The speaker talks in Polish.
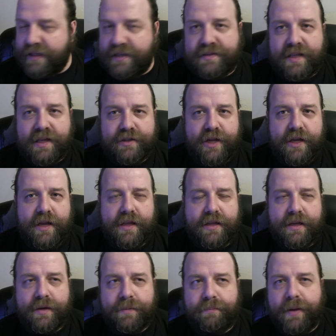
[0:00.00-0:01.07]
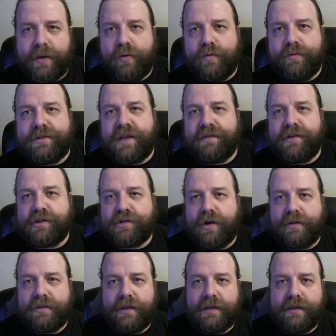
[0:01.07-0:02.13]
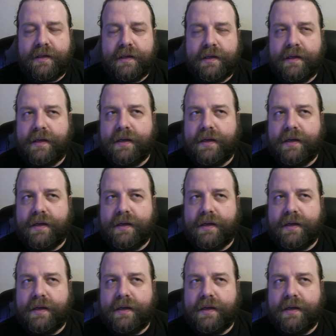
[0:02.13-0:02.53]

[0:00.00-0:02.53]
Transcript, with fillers: stężenia tych pyłów zawieszonych